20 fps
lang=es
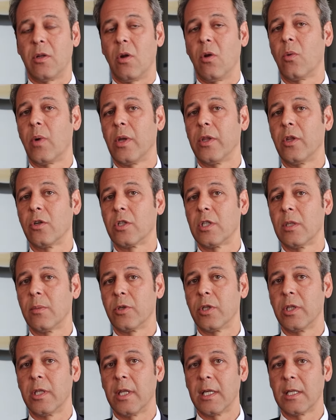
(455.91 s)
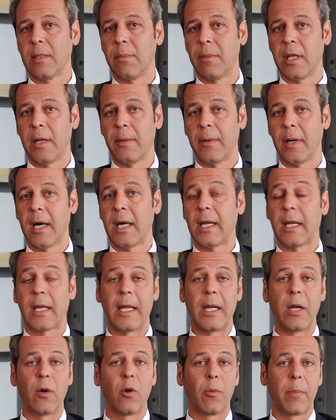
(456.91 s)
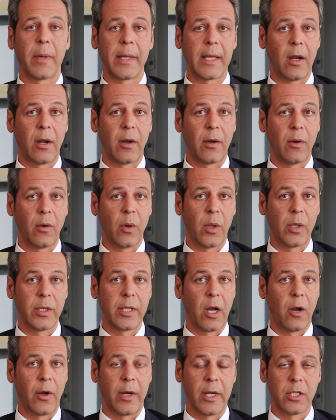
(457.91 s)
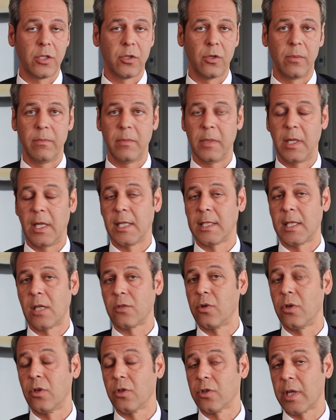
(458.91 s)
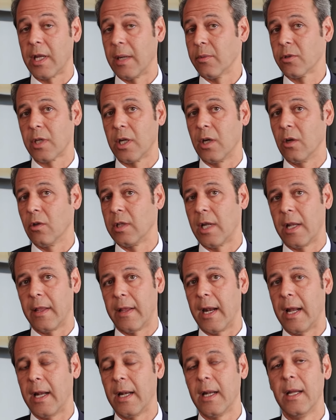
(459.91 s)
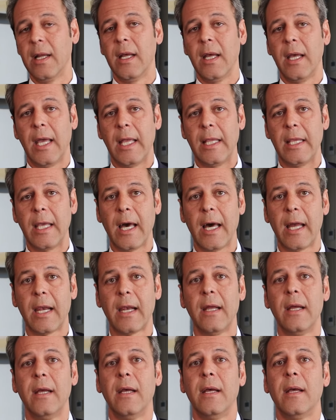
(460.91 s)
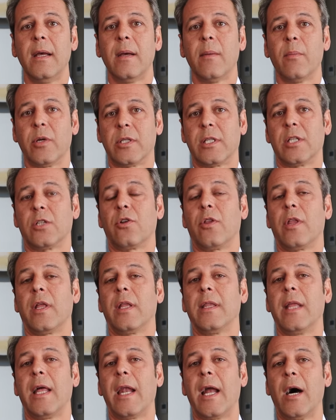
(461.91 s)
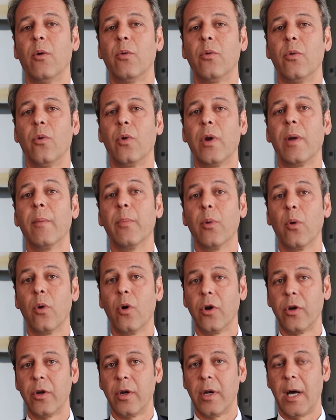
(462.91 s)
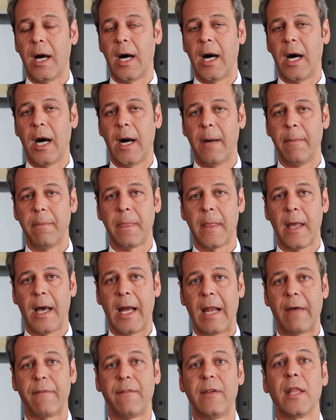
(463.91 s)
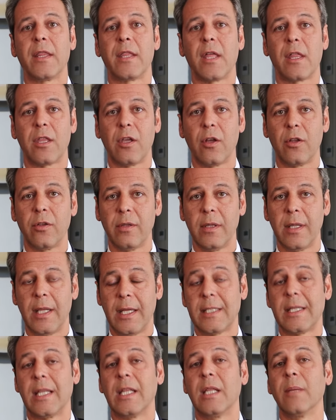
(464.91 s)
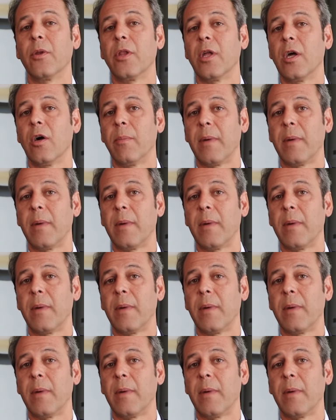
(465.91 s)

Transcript: desde luego cuando los tipos de interés empiecen a bajar, que en Europa ya lo han, ya lo han hecho y en Estados Unidos creemos que no tardará en llegar, pues eso dará un, empujón a, la financiación de este tipo de